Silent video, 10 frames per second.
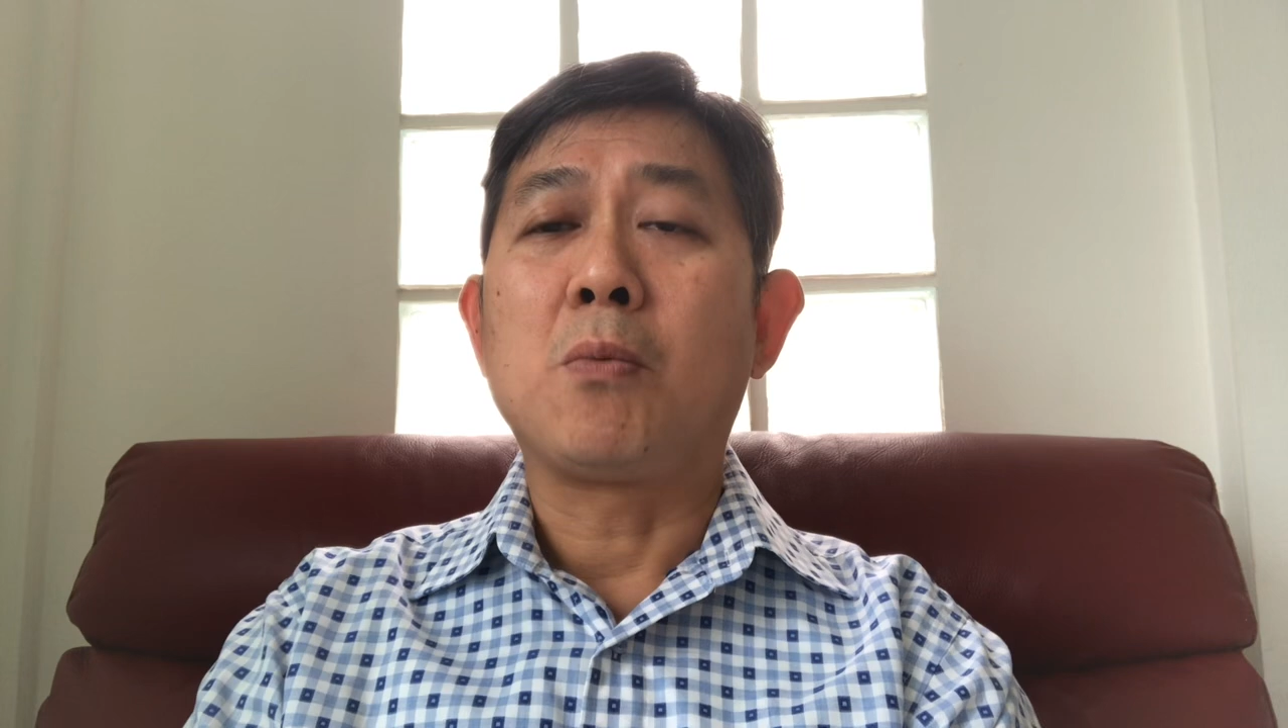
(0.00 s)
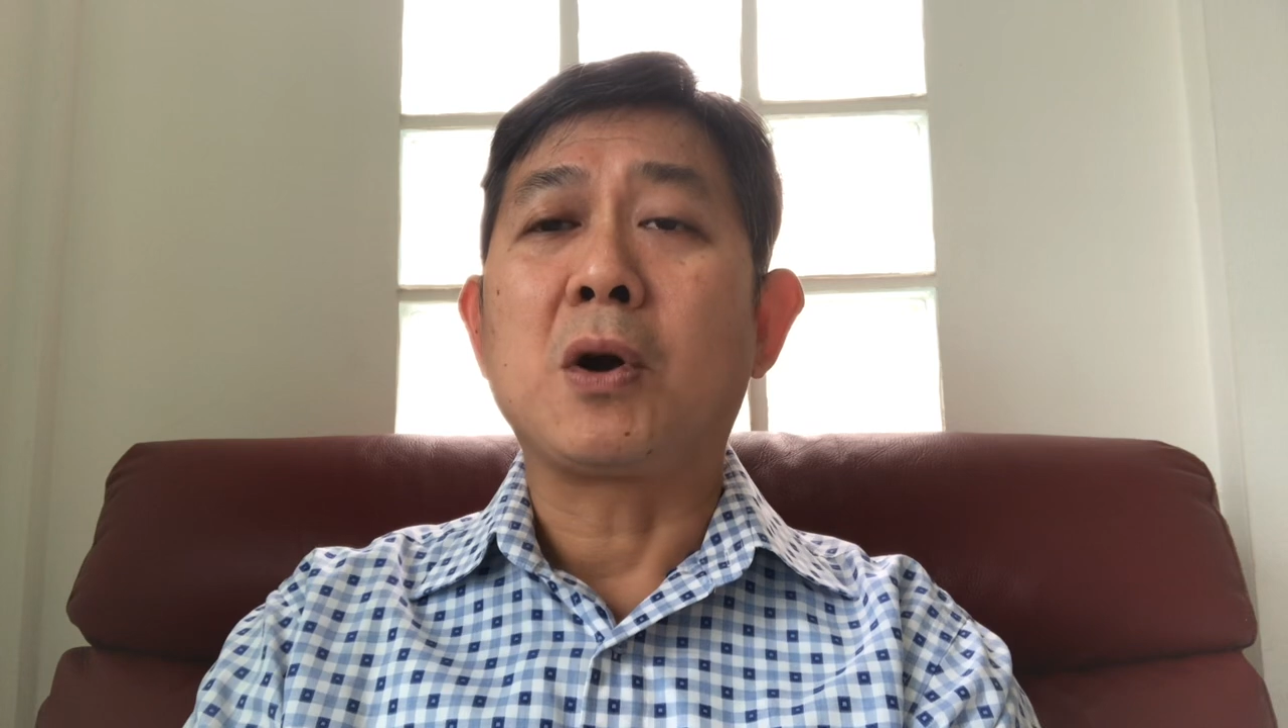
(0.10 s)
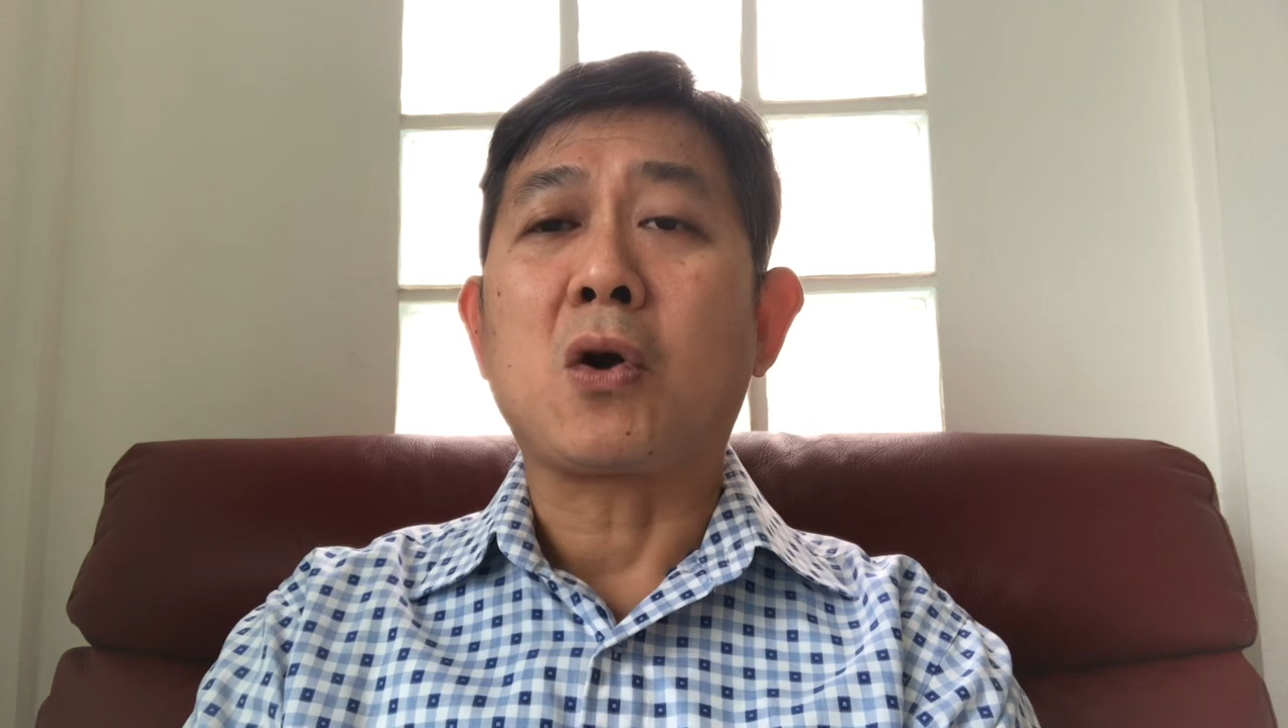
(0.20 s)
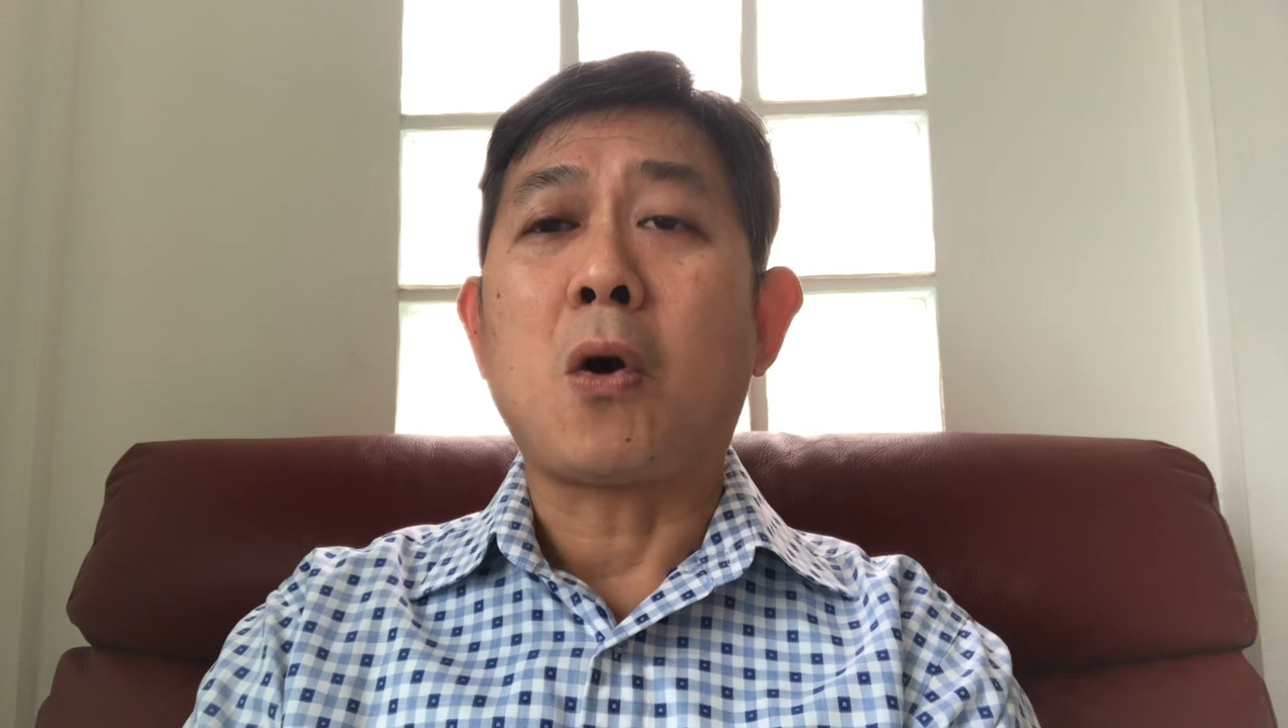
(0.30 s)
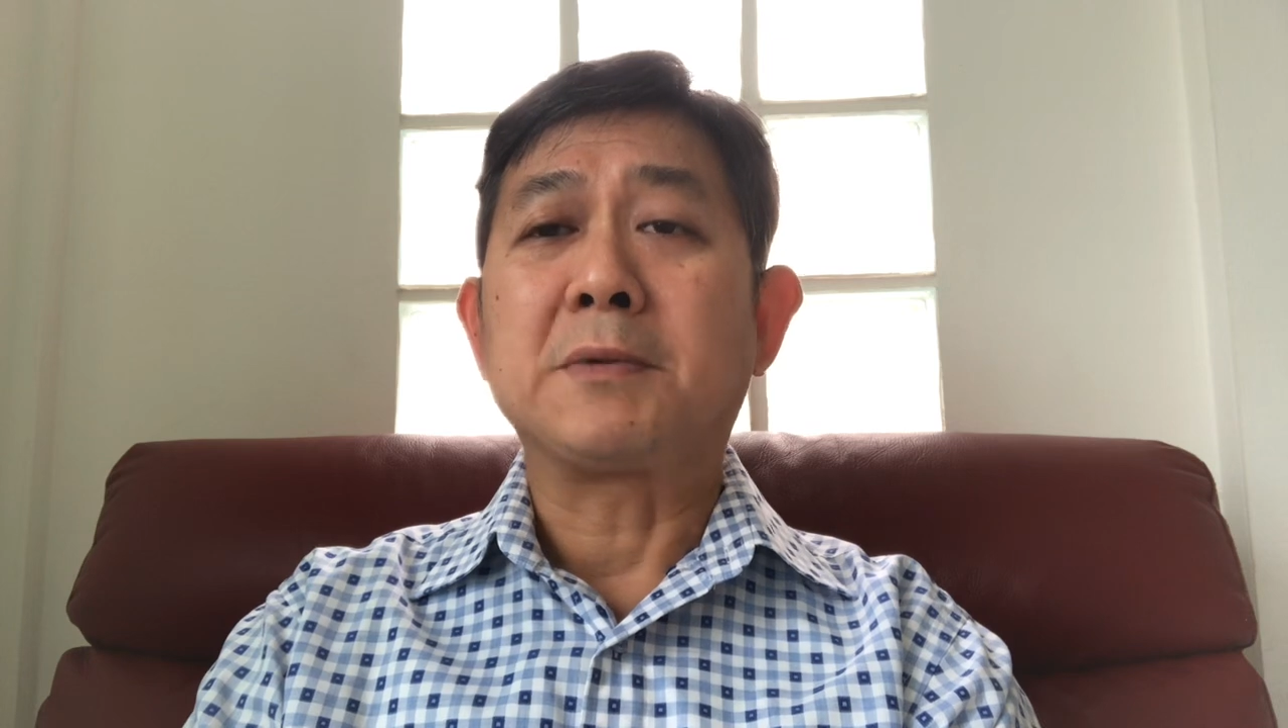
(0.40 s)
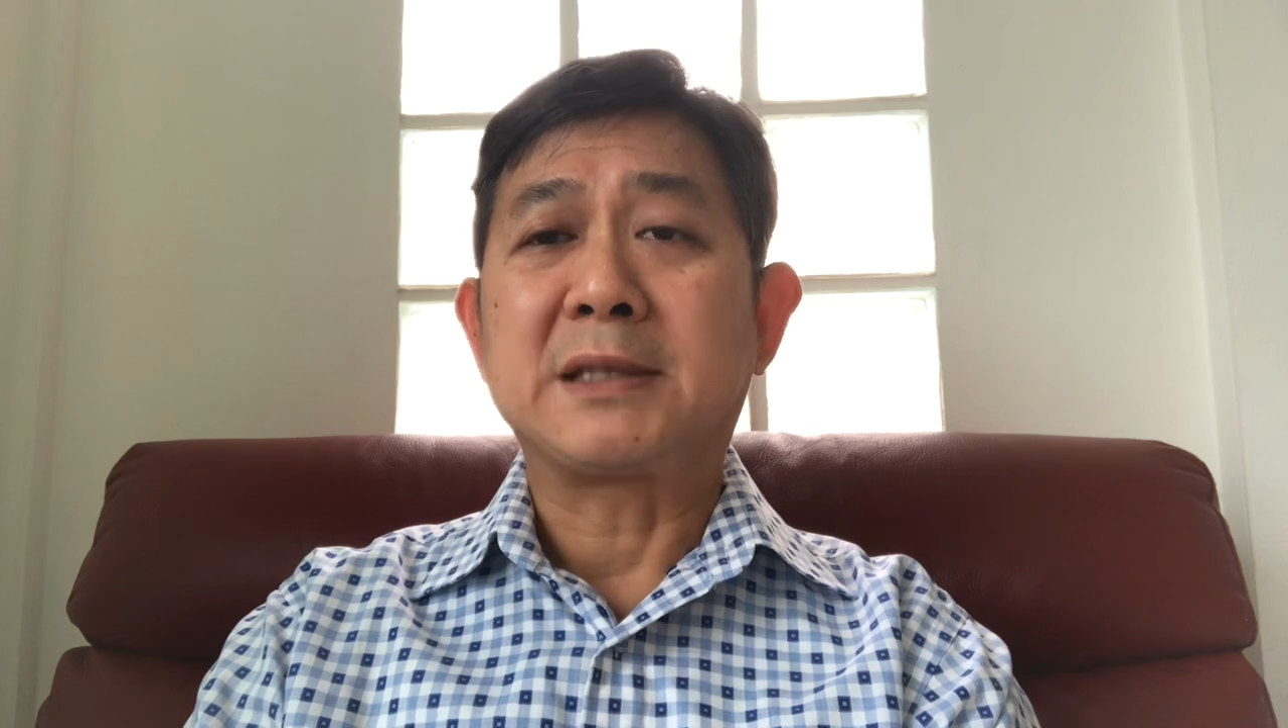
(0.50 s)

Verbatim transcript: ค์ประกอบ